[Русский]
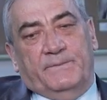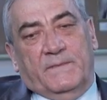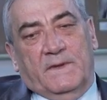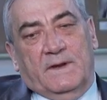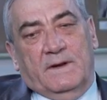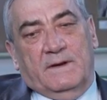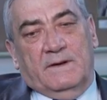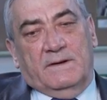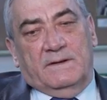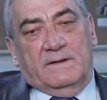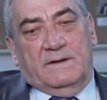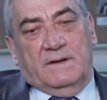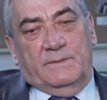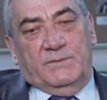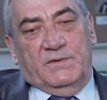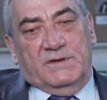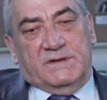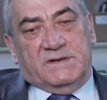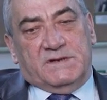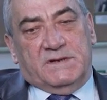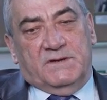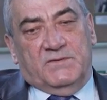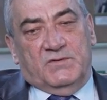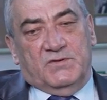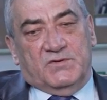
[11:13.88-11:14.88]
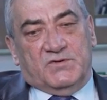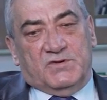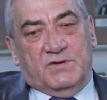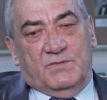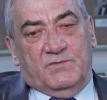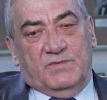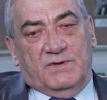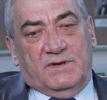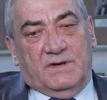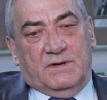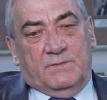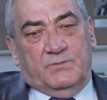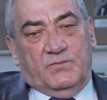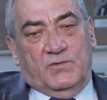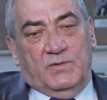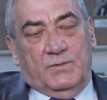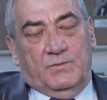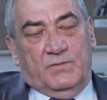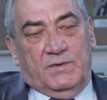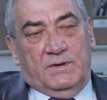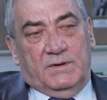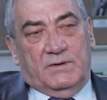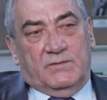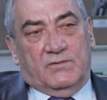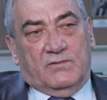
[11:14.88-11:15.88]
э, добиться того, чтобы этот путь
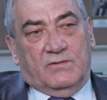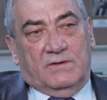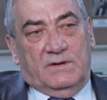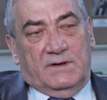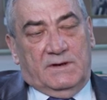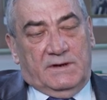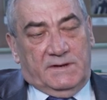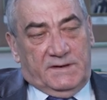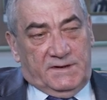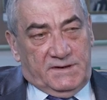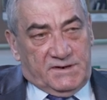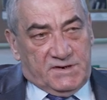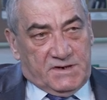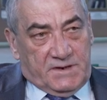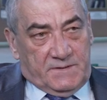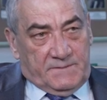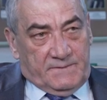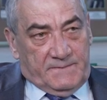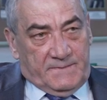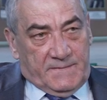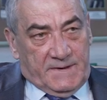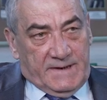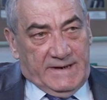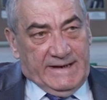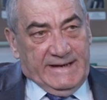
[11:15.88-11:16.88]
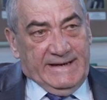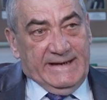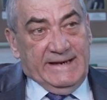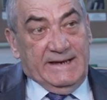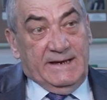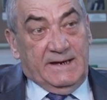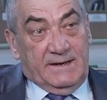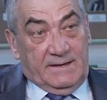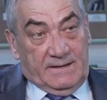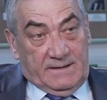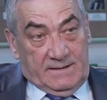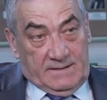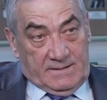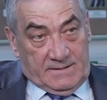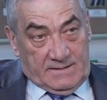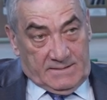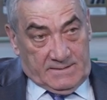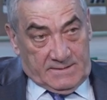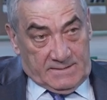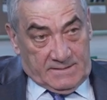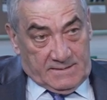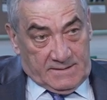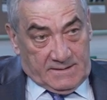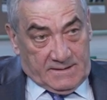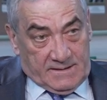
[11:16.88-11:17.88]
был круглогодичным и
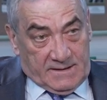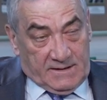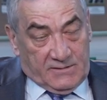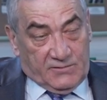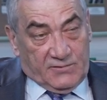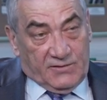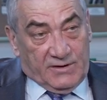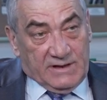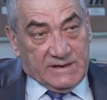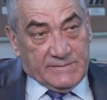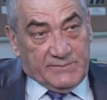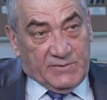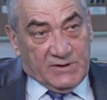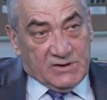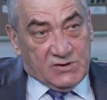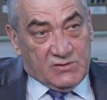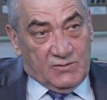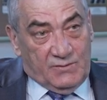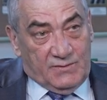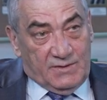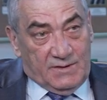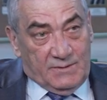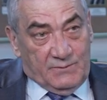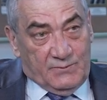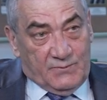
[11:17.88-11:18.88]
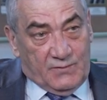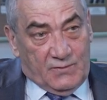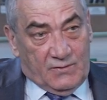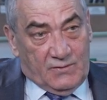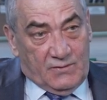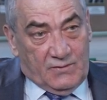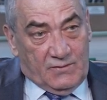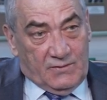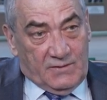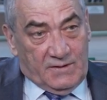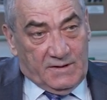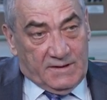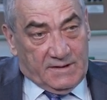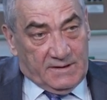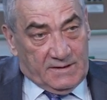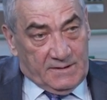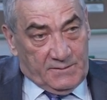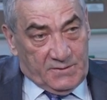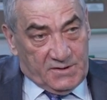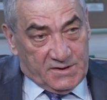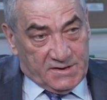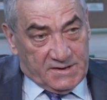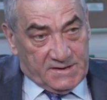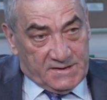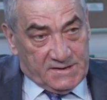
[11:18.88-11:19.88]
конкурентоспособным по
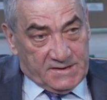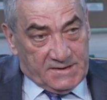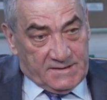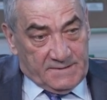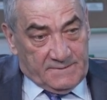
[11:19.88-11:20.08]
экономичности,